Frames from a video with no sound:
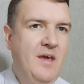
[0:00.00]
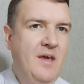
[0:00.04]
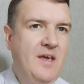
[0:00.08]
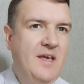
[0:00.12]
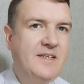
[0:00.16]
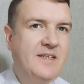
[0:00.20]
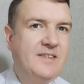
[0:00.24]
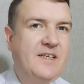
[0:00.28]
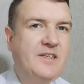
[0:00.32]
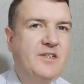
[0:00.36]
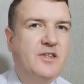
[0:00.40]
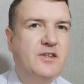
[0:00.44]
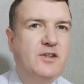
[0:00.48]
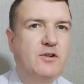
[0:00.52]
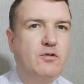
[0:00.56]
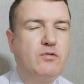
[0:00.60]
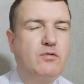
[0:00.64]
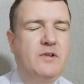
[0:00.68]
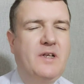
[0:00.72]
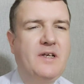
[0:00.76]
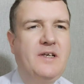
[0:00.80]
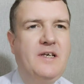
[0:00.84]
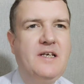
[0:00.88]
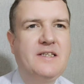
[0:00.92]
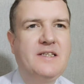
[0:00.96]
И зачастую
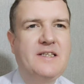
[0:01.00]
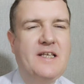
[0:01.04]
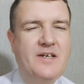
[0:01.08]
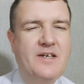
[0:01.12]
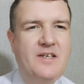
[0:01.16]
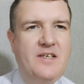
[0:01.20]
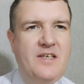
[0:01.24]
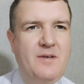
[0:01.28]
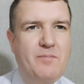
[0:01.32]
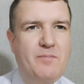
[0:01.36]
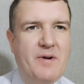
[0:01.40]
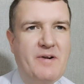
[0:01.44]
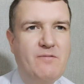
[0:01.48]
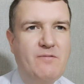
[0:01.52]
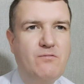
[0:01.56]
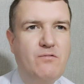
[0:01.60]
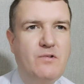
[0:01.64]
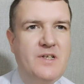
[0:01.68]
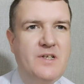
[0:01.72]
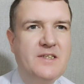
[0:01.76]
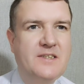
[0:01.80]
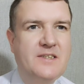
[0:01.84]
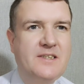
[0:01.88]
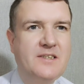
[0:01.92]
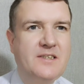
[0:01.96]
такие торги
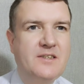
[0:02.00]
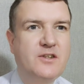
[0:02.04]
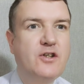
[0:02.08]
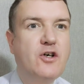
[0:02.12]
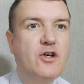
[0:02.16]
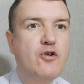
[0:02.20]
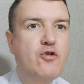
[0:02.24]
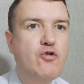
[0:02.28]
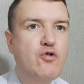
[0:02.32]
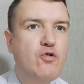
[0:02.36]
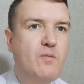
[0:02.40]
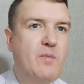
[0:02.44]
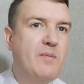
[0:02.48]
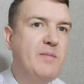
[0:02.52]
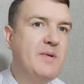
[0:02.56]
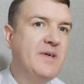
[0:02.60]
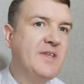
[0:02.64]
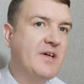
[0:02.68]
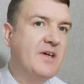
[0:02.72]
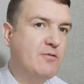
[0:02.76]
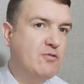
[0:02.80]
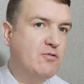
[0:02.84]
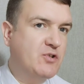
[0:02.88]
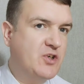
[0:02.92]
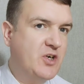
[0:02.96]
проводятся с грубыми
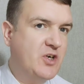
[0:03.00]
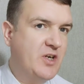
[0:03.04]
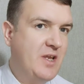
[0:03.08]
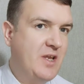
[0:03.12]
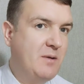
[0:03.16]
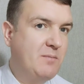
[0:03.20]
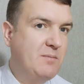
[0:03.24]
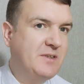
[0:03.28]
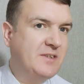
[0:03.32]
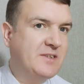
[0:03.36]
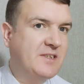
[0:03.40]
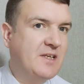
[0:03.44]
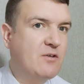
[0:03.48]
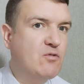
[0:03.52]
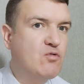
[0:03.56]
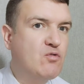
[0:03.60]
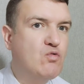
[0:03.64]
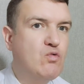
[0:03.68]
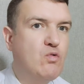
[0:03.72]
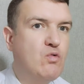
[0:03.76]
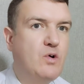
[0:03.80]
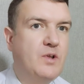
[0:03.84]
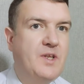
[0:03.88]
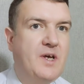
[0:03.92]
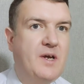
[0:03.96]
нарушениями
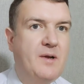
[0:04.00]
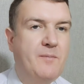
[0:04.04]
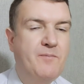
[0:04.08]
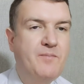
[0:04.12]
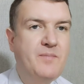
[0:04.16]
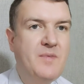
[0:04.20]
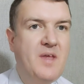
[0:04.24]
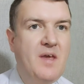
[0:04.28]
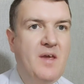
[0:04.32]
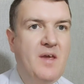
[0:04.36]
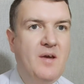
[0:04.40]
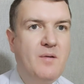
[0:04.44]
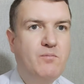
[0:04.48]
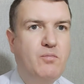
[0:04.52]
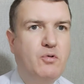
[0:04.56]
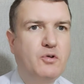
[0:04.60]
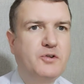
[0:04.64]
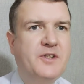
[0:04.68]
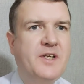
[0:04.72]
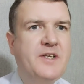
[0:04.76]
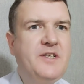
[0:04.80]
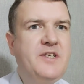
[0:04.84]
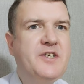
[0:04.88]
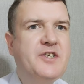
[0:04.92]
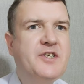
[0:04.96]
закона, по
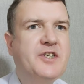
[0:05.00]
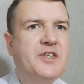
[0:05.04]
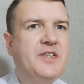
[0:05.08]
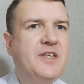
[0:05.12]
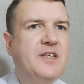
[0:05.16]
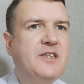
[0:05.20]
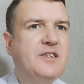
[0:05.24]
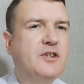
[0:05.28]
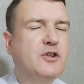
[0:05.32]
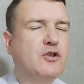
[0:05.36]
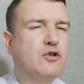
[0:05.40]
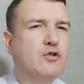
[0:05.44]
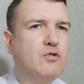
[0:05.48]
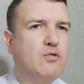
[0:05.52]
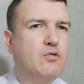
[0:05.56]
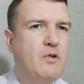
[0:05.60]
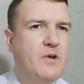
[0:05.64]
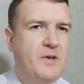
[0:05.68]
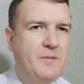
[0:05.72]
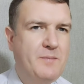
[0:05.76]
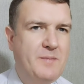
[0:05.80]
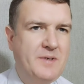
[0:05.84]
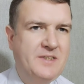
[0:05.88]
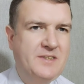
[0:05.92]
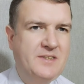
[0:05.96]
заниженной
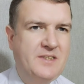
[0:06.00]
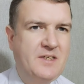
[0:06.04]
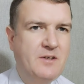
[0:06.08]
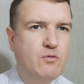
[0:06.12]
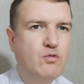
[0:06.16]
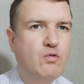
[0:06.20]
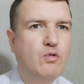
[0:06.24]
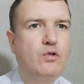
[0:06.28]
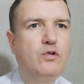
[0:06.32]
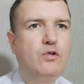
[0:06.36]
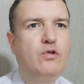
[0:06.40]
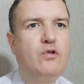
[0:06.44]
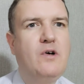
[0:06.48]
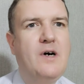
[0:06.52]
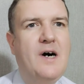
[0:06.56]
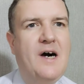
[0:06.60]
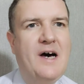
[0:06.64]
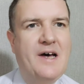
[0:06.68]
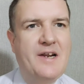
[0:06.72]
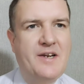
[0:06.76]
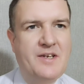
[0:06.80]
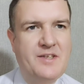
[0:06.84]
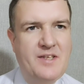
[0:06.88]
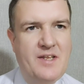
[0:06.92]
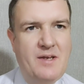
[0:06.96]
стоимости,
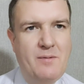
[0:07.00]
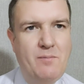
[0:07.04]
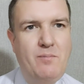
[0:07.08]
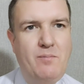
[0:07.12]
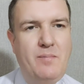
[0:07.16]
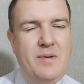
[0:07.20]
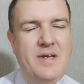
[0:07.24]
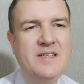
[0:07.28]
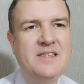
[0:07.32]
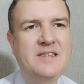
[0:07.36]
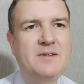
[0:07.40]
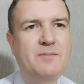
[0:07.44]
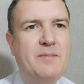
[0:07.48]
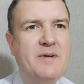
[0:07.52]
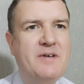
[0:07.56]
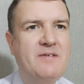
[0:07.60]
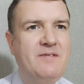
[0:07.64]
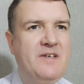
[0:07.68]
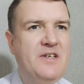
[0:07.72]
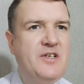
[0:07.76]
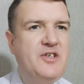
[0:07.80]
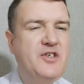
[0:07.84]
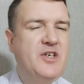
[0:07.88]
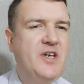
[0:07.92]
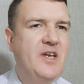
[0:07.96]
кулуарно, без
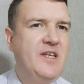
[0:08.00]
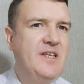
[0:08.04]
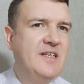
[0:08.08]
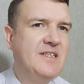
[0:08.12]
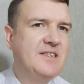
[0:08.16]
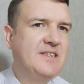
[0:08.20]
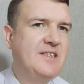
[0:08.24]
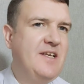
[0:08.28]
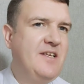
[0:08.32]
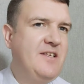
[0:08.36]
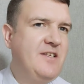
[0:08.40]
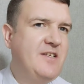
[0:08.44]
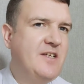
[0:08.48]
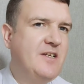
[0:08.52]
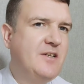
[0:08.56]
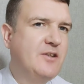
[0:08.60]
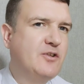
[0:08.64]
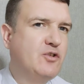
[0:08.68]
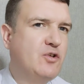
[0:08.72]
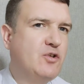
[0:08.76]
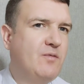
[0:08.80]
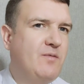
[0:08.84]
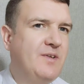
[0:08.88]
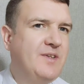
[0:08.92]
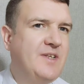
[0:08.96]
привлечения
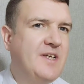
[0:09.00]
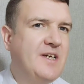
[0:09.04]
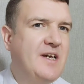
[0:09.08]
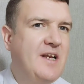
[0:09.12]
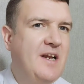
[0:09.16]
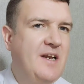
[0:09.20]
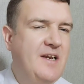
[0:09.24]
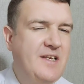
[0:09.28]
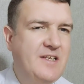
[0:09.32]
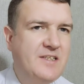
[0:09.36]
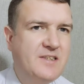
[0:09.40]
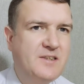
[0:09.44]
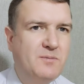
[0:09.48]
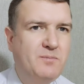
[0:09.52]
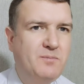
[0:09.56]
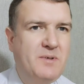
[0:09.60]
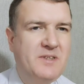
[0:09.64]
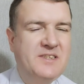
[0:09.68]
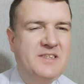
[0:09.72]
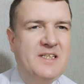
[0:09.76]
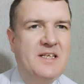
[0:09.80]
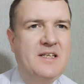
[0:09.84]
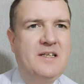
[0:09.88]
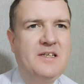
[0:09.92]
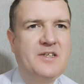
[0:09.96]
заинтересованных лиц,
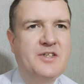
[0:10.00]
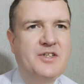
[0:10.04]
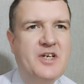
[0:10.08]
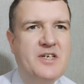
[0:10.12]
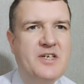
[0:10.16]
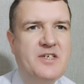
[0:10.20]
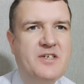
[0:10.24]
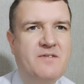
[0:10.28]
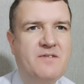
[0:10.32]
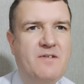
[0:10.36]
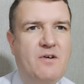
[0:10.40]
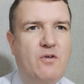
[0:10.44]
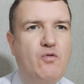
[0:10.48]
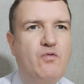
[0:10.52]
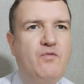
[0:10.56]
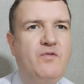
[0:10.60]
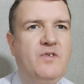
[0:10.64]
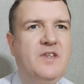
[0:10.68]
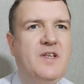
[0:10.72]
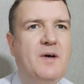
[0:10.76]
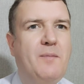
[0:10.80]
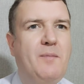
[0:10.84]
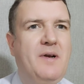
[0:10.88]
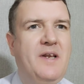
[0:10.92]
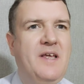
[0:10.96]
без надлежащего
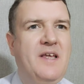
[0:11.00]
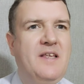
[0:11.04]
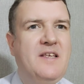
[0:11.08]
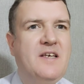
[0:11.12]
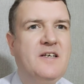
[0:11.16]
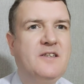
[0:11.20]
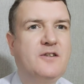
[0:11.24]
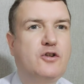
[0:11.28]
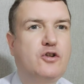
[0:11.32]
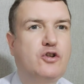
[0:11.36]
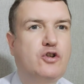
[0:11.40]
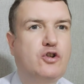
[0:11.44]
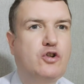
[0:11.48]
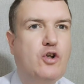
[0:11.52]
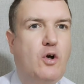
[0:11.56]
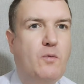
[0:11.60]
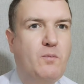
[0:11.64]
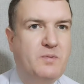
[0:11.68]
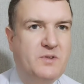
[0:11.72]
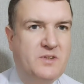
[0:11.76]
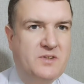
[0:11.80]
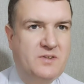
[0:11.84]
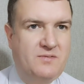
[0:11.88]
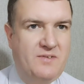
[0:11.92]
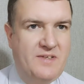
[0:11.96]
уведомления
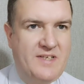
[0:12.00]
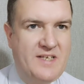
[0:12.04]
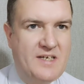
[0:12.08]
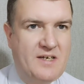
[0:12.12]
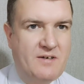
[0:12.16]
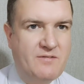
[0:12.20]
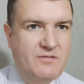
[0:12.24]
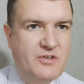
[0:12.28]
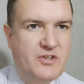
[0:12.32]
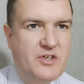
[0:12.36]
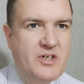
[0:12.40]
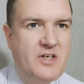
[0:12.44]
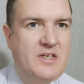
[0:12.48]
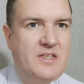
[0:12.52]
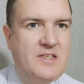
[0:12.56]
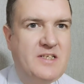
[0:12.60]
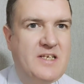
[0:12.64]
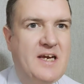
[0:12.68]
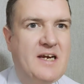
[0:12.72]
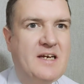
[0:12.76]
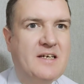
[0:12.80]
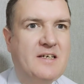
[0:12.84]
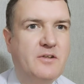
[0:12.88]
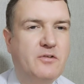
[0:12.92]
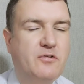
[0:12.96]
собственников
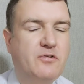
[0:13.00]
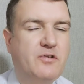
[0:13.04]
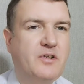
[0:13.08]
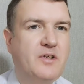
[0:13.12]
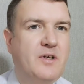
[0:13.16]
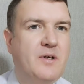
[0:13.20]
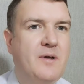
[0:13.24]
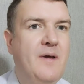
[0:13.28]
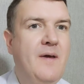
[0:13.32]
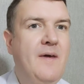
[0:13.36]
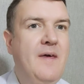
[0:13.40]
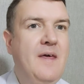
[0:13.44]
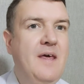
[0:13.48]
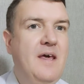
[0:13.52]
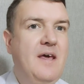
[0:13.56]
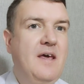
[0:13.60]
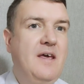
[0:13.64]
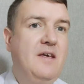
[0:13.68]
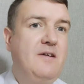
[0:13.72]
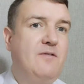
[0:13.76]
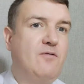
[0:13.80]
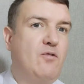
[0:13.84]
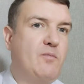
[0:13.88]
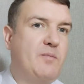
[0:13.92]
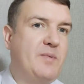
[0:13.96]
жилья, которые
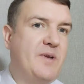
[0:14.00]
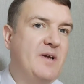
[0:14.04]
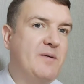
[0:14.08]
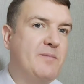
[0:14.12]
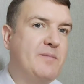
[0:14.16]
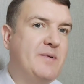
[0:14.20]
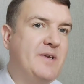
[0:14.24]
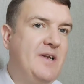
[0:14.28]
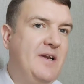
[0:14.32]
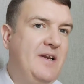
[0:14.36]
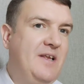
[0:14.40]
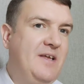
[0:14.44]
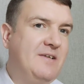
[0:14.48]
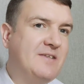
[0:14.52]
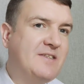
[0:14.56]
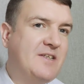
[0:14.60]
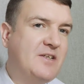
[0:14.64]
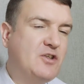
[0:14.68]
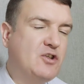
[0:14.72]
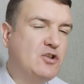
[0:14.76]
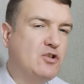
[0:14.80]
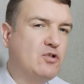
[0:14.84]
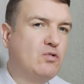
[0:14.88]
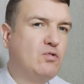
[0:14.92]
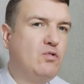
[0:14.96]
его приобрели.
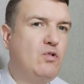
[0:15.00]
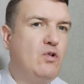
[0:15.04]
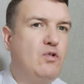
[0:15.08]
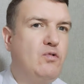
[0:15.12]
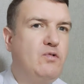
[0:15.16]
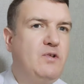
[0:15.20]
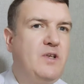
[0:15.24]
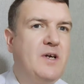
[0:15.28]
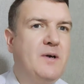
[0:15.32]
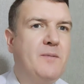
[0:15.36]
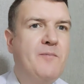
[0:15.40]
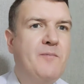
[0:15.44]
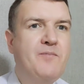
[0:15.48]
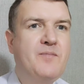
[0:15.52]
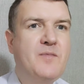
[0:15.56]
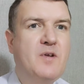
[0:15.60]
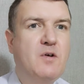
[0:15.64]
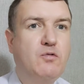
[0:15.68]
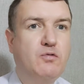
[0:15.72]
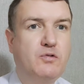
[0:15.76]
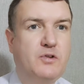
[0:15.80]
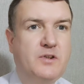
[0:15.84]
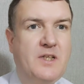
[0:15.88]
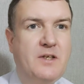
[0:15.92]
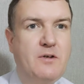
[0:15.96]
Зачастую люди
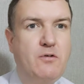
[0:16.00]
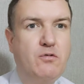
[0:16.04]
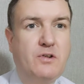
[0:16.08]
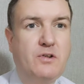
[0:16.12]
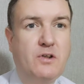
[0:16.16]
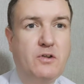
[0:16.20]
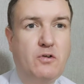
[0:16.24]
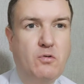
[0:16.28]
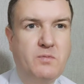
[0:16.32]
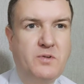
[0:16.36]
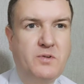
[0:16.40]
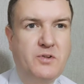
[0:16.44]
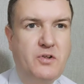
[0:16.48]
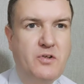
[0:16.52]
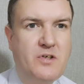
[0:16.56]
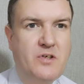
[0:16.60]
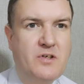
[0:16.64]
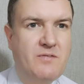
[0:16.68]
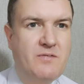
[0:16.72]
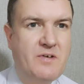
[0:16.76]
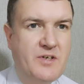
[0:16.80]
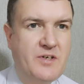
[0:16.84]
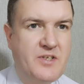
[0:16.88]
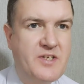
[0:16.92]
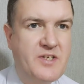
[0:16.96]
узнают о том, что их
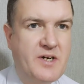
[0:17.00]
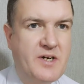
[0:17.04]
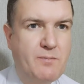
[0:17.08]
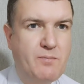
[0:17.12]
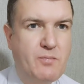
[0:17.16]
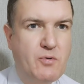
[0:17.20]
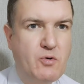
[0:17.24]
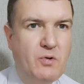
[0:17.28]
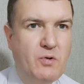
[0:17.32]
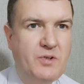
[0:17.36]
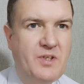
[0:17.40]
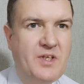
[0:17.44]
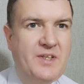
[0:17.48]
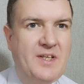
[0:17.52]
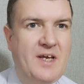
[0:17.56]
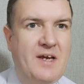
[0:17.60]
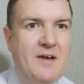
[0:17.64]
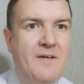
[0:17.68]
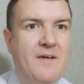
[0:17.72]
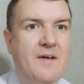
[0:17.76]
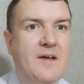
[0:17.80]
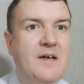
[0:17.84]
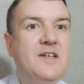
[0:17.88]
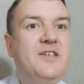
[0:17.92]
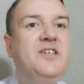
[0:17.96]
квартира продана
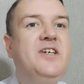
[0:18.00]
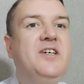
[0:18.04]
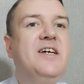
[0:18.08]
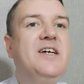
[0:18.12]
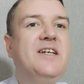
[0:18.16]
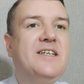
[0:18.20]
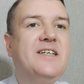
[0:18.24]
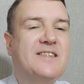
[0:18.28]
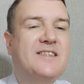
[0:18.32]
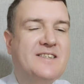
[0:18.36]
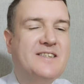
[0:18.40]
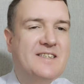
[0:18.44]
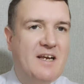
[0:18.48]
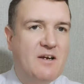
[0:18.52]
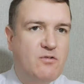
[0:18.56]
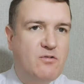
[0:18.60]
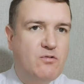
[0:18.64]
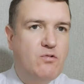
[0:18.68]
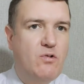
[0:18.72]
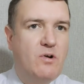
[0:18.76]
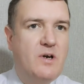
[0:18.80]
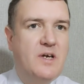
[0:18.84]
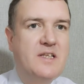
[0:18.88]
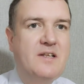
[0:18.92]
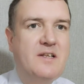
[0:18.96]
через
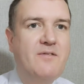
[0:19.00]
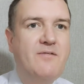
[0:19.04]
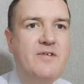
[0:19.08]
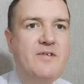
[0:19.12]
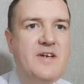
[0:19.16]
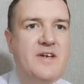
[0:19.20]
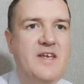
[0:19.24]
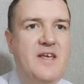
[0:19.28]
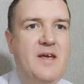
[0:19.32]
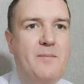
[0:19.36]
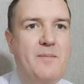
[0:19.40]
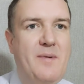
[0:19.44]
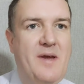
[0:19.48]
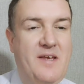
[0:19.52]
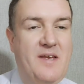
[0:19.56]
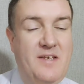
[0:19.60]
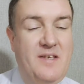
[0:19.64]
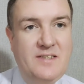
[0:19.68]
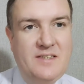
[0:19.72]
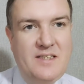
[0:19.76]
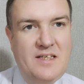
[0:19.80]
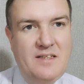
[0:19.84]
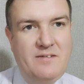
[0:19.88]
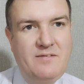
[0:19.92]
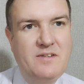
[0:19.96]
какое-то время. И
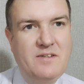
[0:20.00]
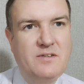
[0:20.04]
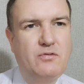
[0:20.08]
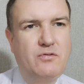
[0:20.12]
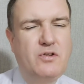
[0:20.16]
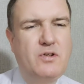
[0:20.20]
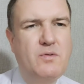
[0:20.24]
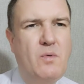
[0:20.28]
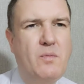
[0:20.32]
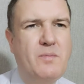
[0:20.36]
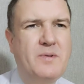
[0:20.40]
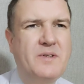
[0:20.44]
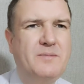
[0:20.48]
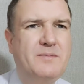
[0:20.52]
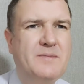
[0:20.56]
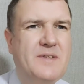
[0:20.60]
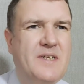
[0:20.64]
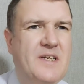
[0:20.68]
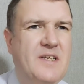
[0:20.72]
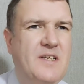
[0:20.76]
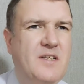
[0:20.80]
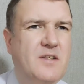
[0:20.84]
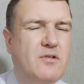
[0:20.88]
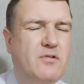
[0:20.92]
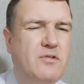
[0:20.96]
соответствующим образом,
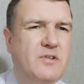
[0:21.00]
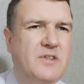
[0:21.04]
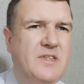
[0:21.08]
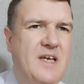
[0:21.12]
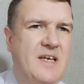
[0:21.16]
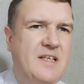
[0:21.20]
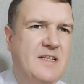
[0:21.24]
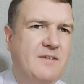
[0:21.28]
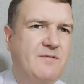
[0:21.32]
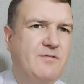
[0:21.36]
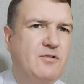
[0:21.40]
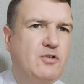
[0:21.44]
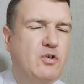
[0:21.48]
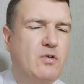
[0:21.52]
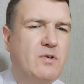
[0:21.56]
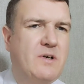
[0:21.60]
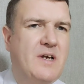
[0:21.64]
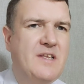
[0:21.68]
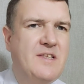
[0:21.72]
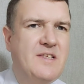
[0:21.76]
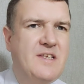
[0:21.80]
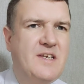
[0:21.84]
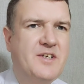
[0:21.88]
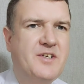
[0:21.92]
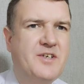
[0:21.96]
дорогие друзья, это все,
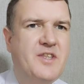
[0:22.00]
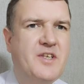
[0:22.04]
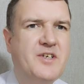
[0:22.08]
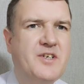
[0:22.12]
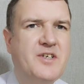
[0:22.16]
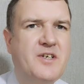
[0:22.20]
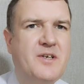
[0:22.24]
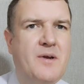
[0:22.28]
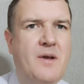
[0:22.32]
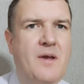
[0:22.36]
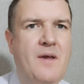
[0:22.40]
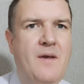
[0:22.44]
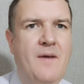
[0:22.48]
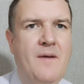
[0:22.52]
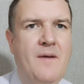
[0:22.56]
конечно же,